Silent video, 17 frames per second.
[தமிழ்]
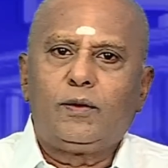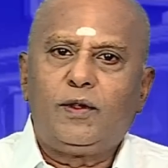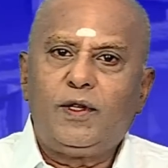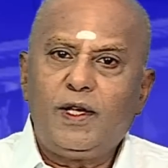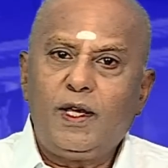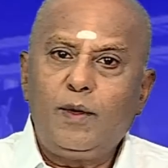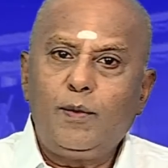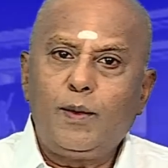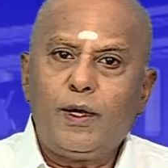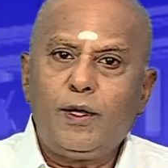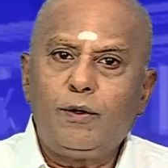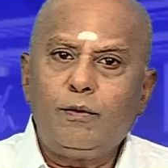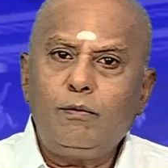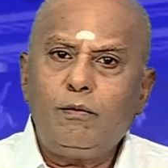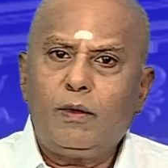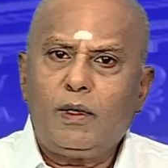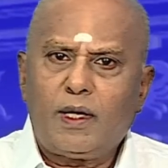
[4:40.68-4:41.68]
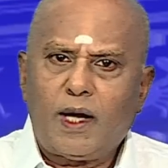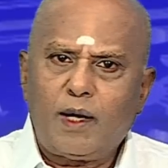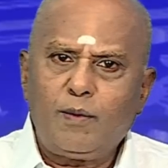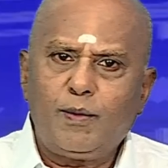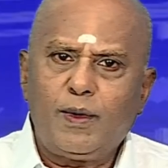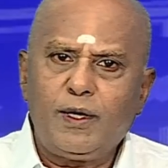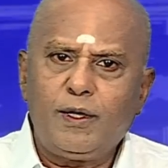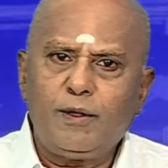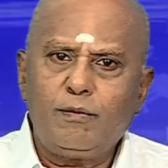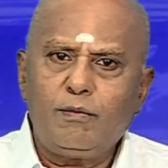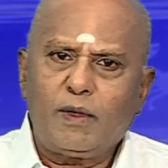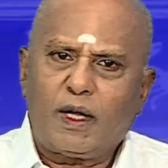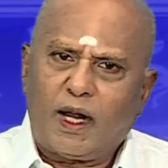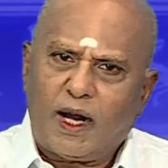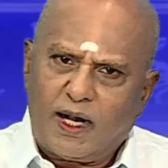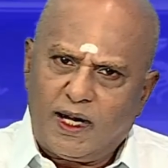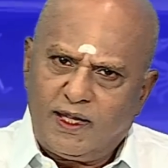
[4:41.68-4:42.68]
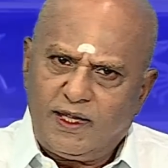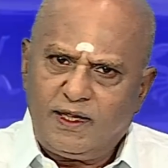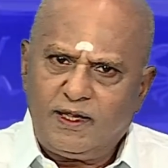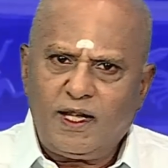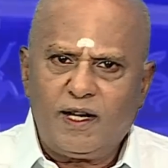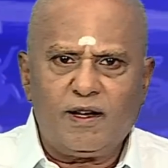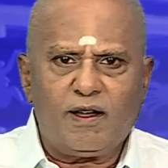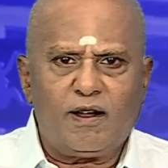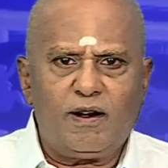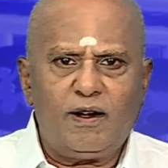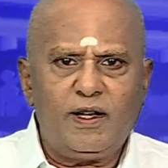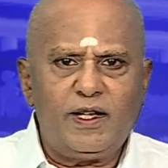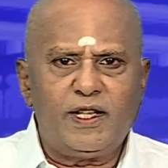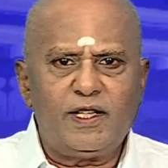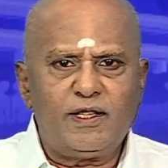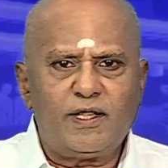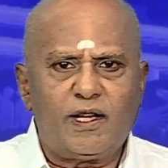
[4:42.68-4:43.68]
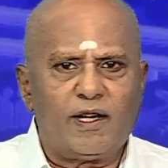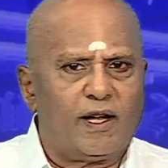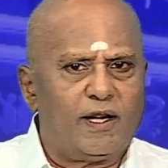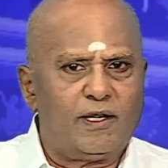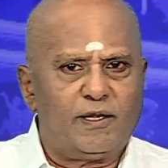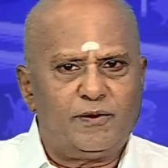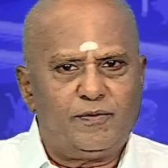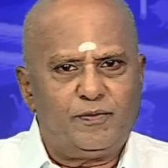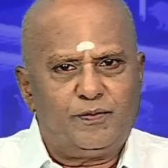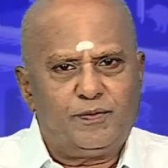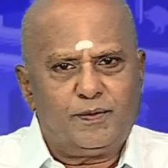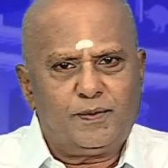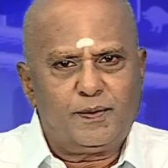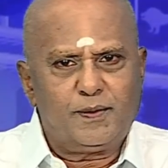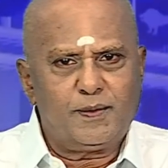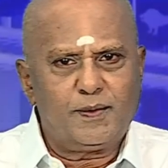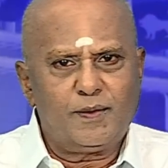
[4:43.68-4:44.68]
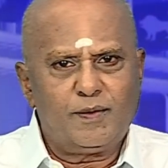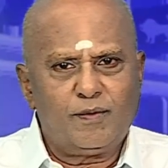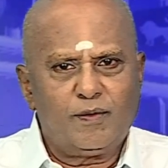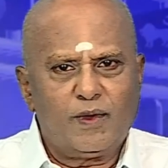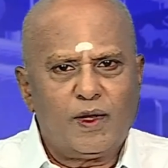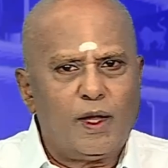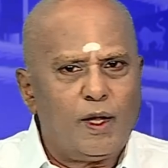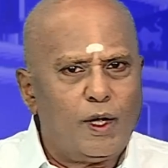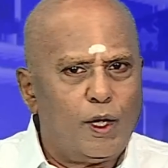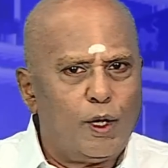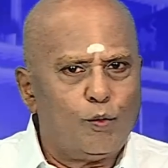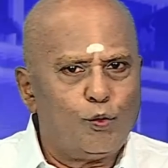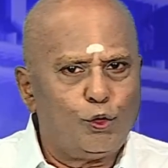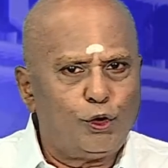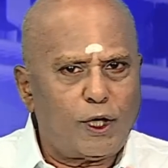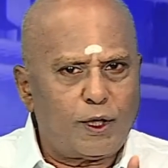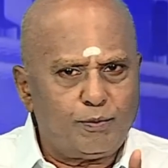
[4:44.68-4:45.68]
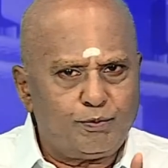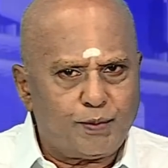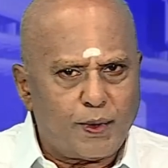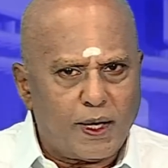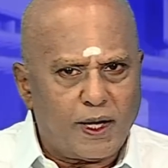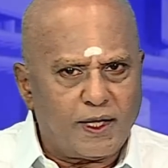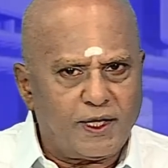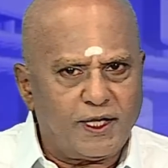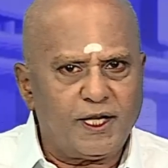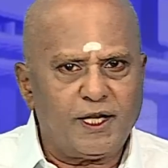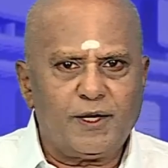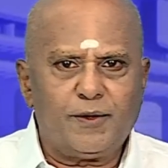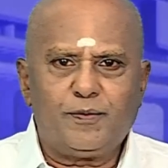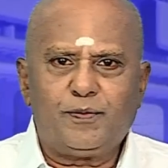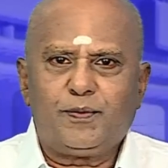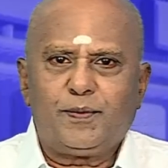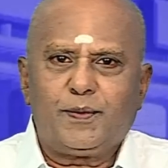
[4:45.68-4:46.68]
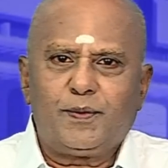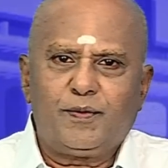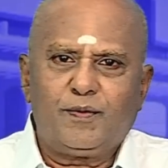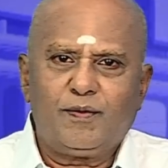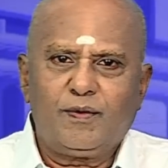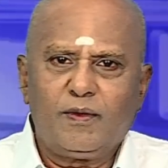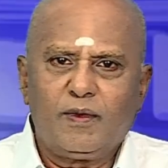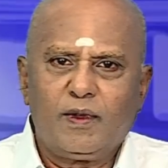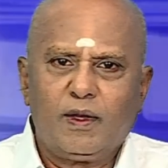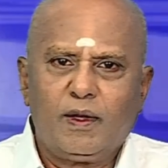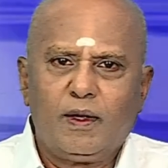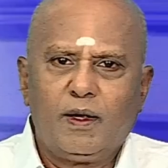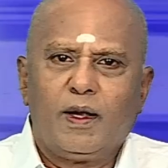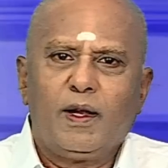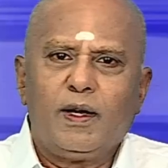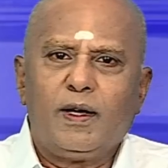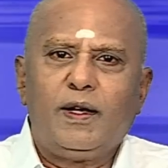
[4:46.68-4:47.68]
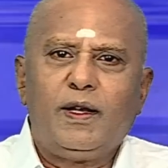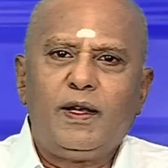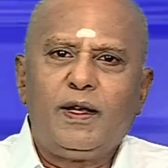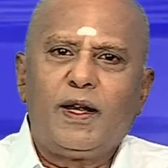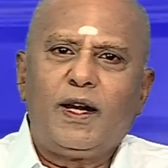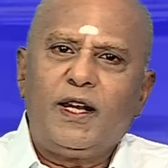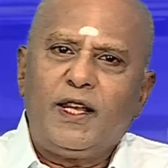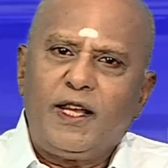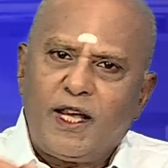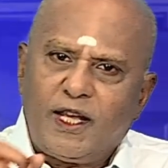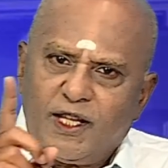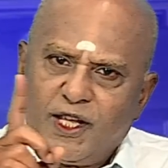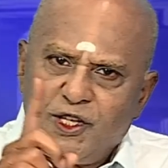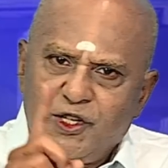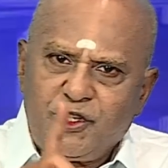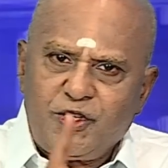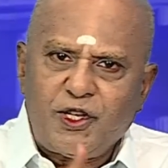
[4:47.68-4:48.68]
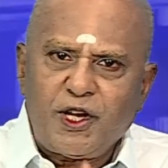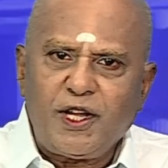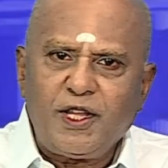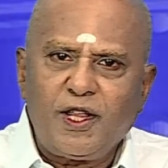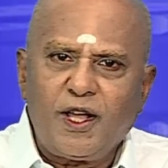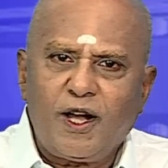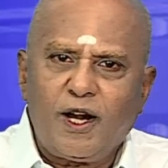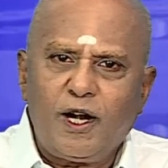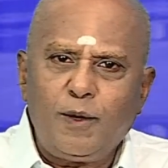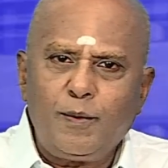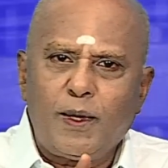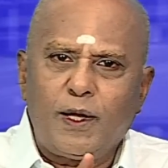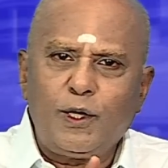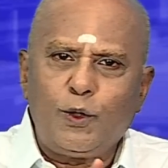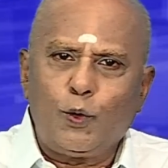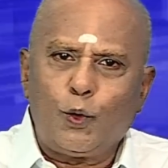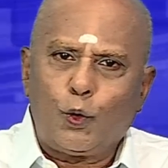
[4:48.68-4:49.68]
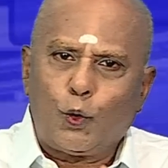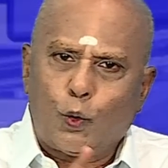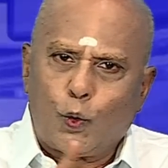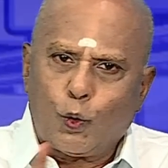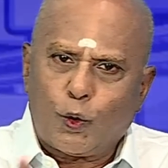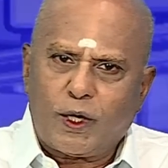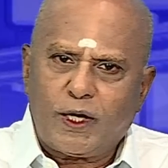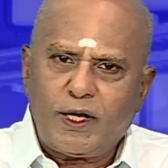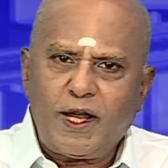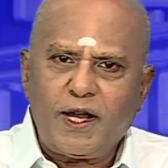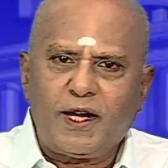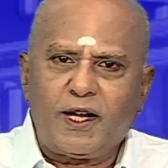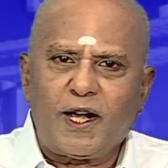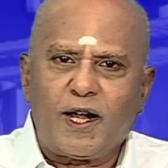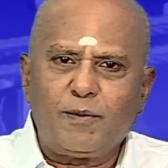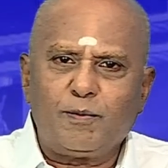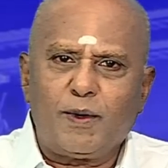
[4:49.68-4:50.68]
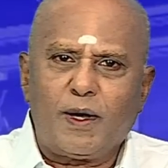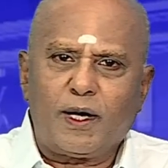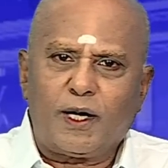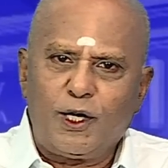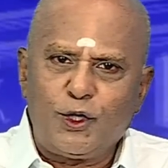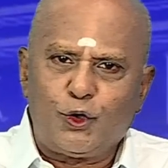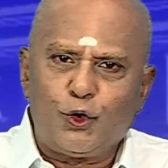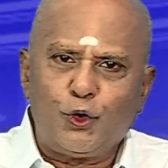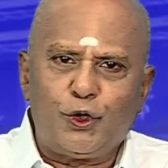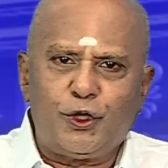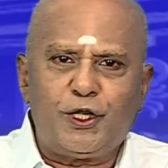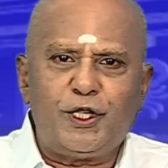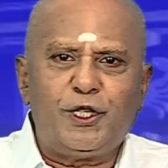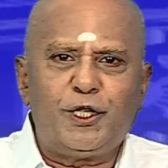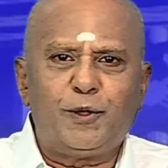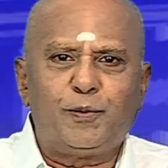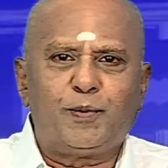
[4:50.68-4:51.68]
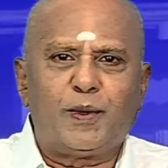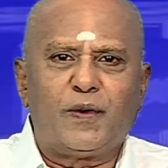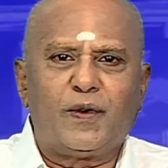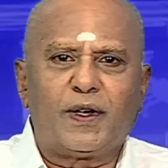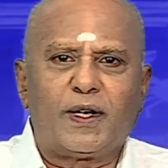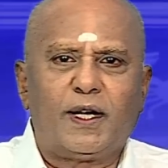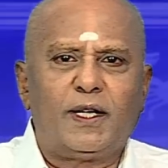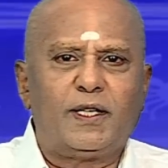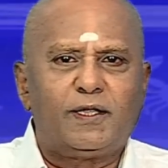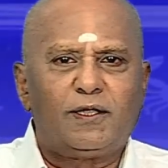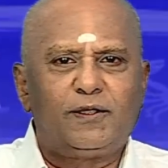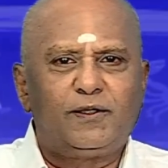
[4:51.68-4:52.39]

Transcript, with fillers: தீமையும் நன்மையும் கலந்த நாள் இந்த நாள் முதற்பாதி நீங்கள் எதை செய்தாலும் அதில் ஒரு குறையை காண்பார்கள் சுற்றி இருப்பவர்கள்